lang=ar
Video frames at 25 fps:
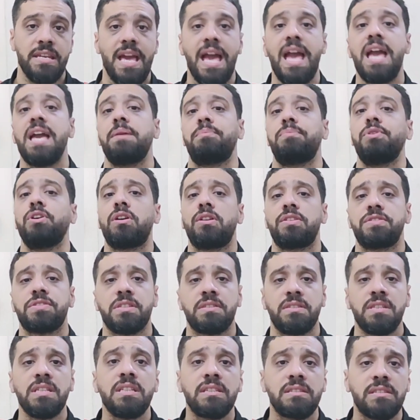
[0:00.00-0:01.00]
نهائي
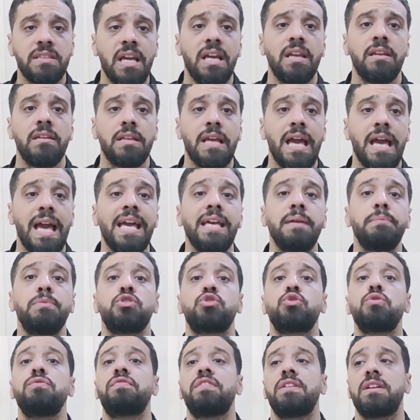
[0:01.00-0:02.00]
بيخلص 2 2 نهائي
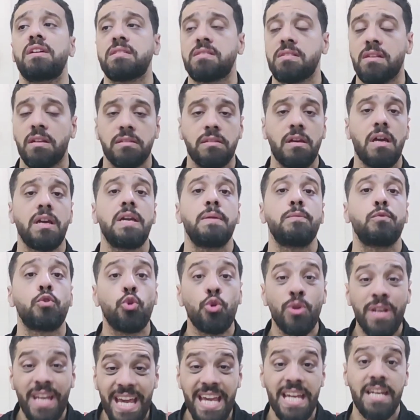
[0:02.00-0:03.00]
بنشوف في الاكسترا
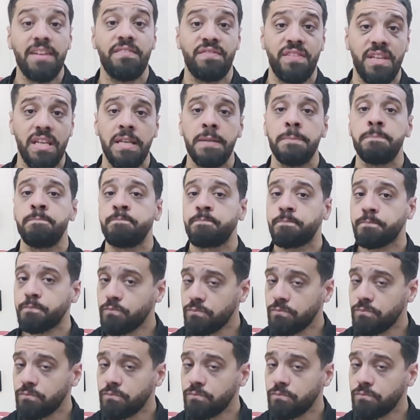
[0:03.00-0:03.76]
تايم جونين فيه